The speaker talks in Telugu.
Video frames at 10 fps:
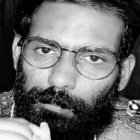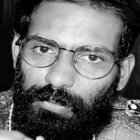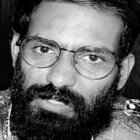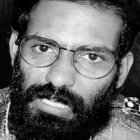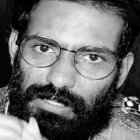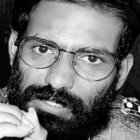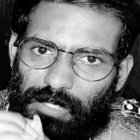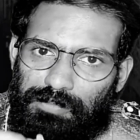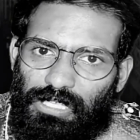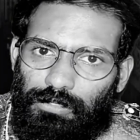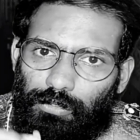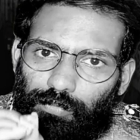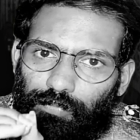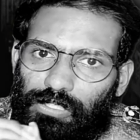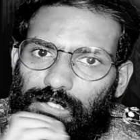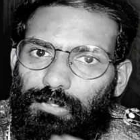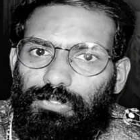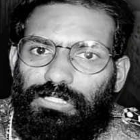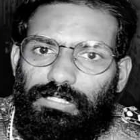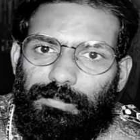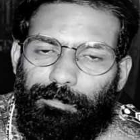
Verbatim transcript: పూజ స్టెప్స్ ఎక్కుతూ వెళ్తూ ఉంది